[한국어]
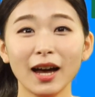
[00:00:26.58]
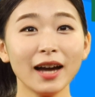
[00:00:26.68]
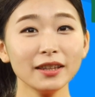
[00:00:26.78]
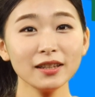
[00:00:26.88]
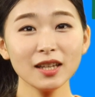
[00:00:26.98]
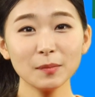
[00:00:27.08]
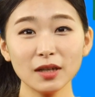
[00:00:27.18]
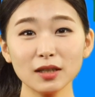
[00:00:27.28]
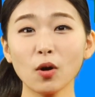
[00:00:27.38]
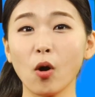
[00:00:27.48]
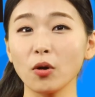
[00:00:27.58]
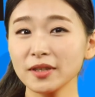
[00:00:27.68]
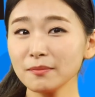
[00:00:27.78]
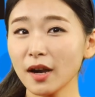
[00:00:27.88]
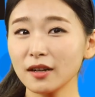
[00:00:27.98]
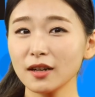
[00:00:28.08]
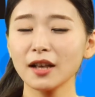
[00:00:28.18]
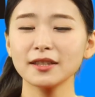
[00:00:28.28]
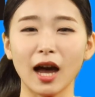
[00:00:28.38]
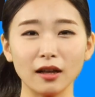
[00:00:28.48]
하나님은 거짓말을
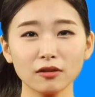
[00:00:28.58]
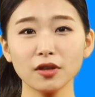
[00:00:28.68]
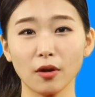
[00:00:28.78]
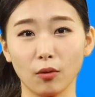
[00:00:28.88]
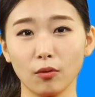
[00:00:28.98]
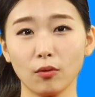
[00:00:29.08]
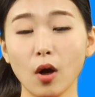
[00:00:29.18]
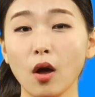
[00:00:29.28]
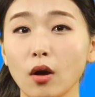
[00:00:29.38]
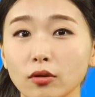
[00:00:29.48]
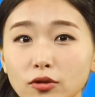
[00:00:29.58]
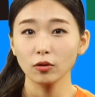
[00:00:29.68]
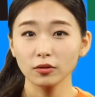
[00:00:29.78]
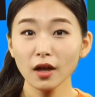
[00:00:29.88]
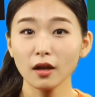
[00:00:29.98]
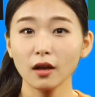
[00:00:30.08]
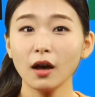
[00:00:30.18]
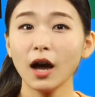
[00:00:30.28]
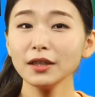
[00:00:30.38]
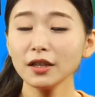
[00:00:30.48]
하지 않으세요 그런데
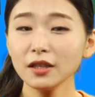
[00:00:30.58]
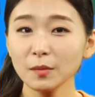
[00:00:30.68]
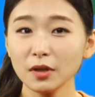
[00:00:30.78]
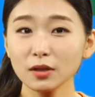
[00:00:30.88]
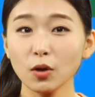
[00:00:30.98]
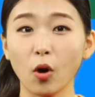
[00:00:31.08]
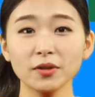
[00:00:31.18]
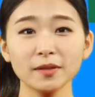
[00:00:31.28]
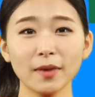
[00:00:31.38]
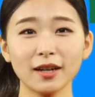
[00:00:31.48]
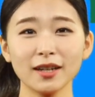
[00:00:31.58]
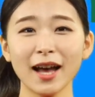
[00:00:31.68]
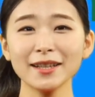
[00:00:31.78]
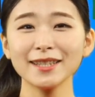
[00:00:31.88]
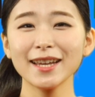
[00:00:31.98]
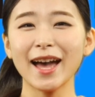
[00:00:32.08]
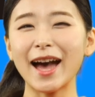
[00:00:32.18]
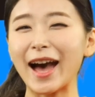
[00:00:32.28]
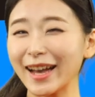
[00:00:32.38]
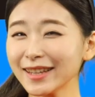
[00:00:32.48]
하나님은 거짓말을 하지
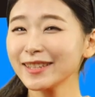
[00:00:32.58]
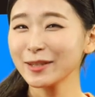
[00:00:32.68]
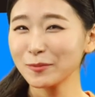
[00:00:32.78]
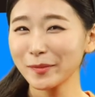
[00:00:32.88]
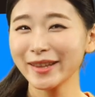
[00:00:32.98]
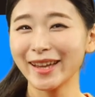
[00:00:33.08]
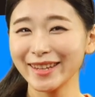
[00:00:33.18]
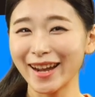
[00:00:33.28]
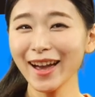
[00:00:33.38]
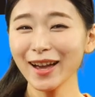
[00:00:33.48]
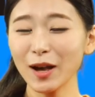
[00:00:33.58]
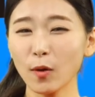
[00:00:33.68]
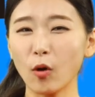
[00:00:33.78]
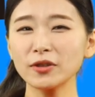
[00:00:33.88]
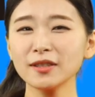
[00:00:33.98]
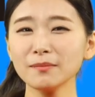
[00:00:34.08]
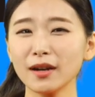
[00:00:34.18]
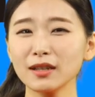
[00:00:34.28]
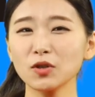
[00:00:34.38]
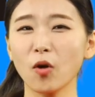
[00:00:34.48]
않으실 뿐만 아니라
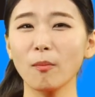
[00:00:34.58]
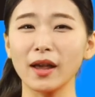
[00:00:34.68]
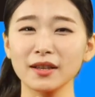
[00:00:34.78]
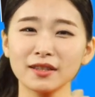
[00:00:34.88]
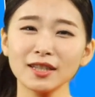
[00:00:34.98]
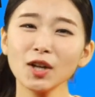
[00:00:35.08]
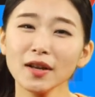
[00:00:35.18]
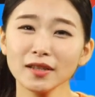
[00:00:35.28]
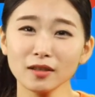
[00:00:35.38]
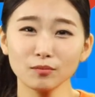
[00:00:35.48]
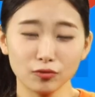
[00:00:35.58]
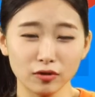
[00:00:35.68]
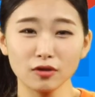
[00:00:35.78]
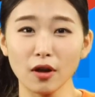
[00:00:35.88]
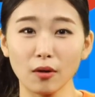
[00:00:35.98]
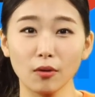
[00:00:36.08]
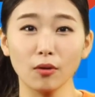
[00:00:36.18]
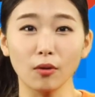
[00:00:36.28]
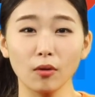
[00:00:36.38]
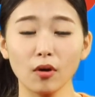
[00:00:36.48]
거짓말을 정말 싫어하시는
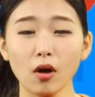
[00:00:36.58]
분이세요.